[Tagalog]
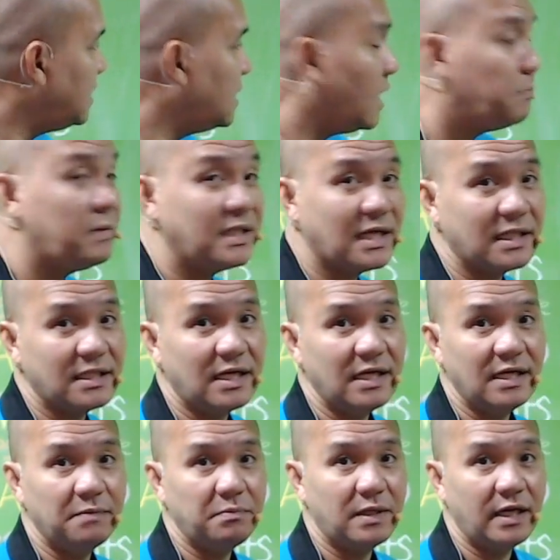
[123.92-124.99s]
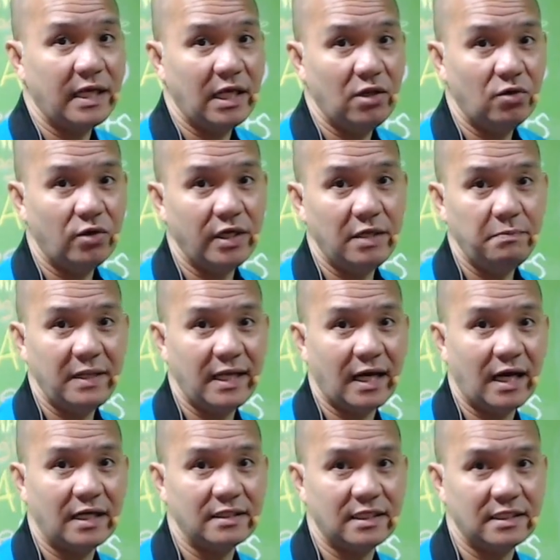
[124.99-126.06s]
matatanggap kang LOA, may
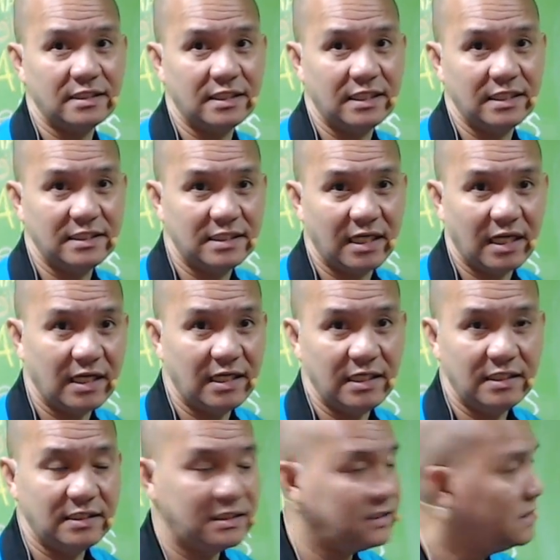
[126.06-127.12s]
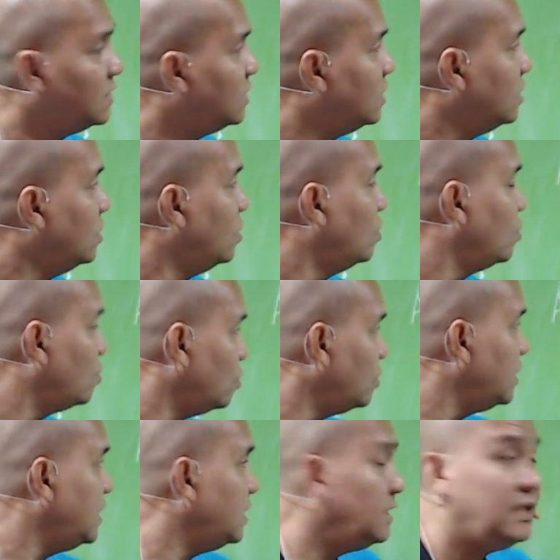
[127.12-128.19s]
nakatas yan ng checklist. Kung
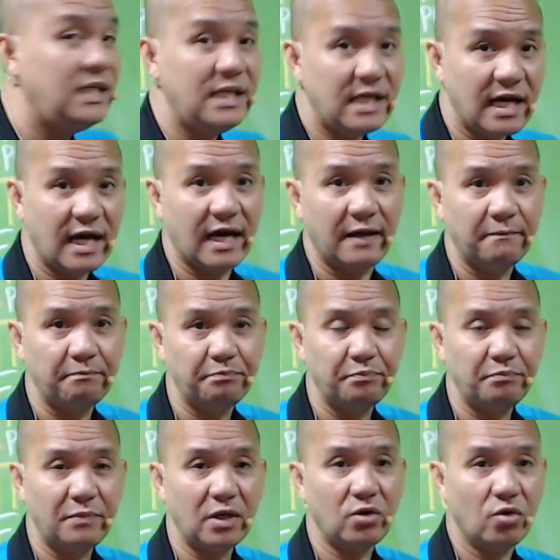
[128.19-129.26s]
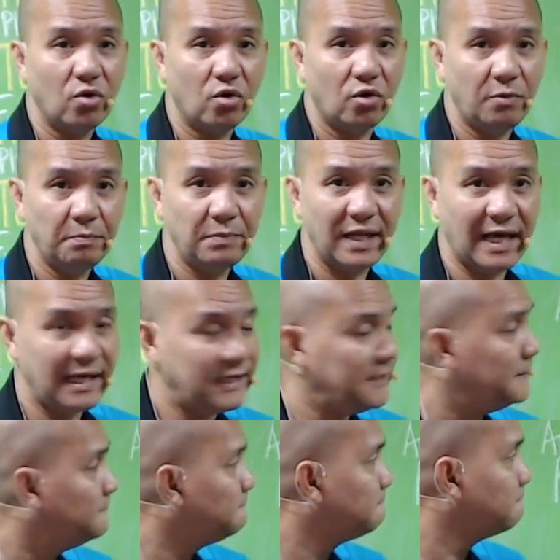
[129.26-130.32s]
hindi ka magko-comply,
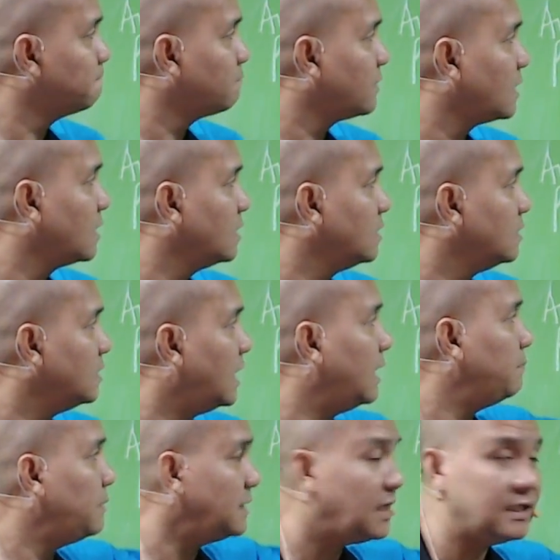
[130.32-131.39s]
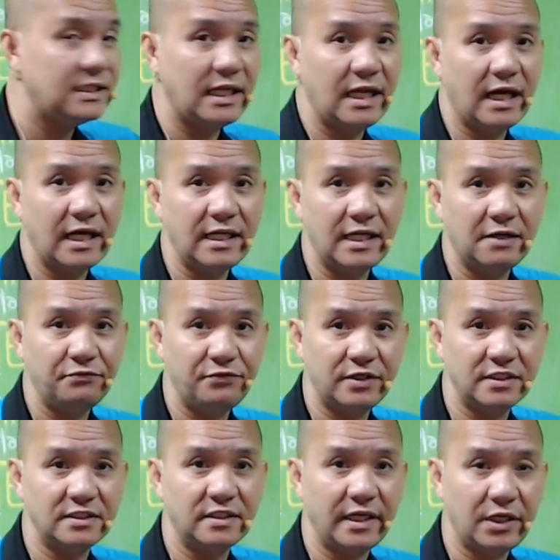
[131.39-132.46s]
uh, padadalang ka ng
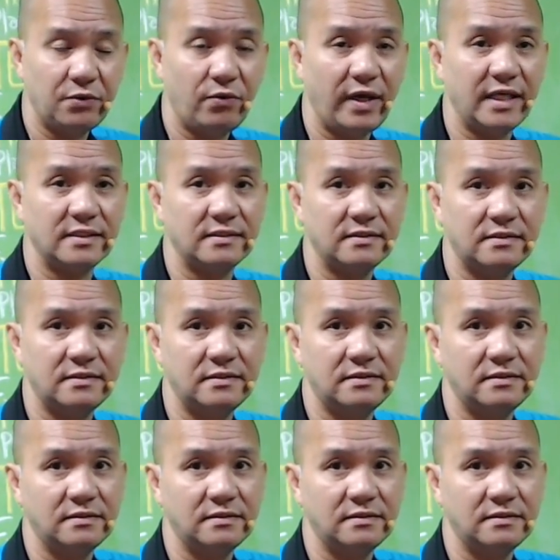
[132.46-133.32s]
first request.